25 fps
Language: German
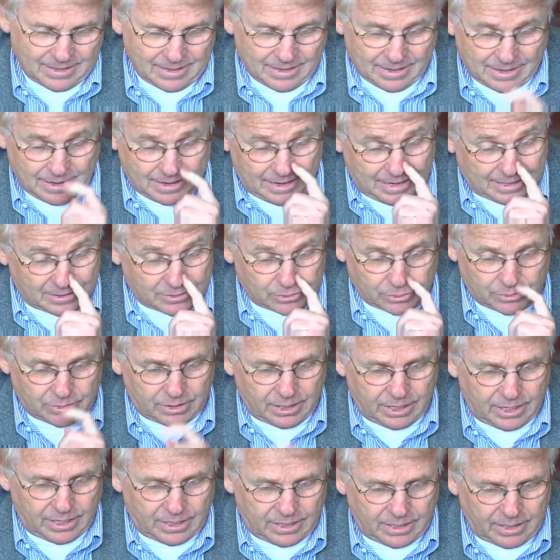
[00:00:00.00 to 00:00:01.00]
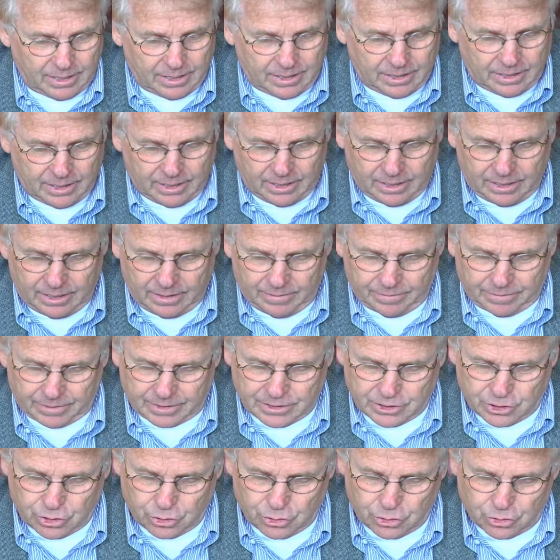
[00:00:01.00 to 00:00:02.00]
der Konferenz der Europäischen
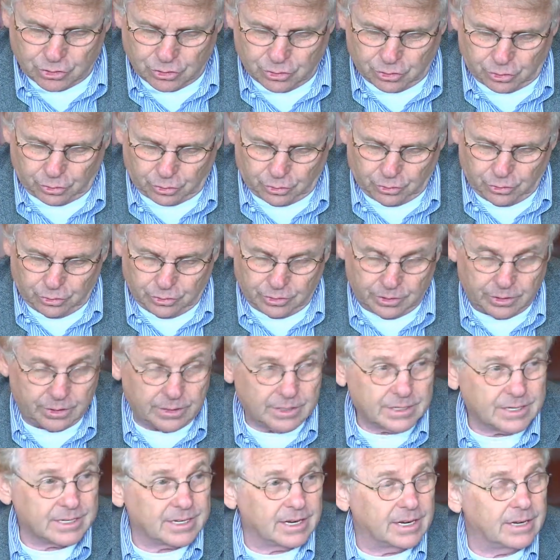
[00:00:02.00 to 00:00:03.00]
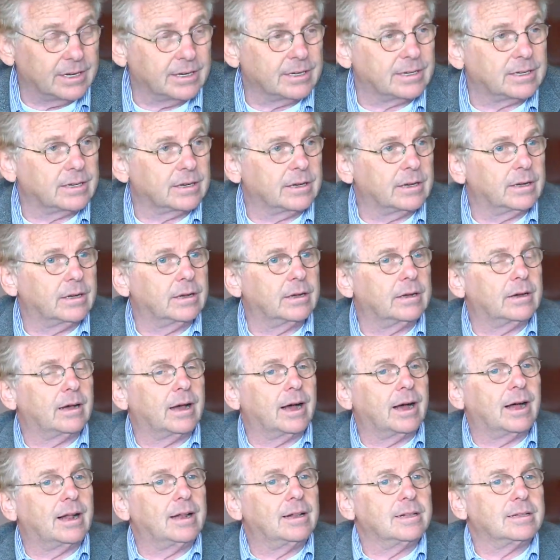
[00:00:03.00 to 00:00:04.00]
Grünen finden Gespräche mit Daniel
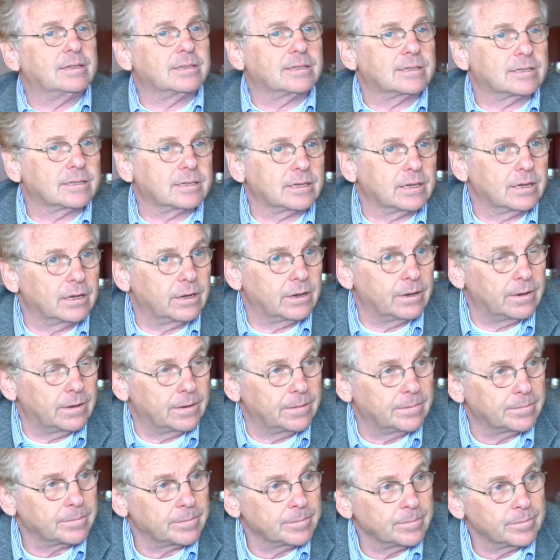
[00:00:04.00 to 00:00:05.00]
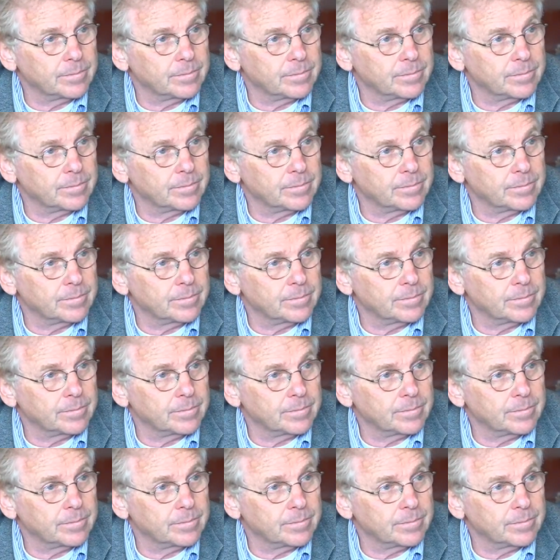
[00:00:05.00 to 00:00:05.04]
Cohn-Bendit aus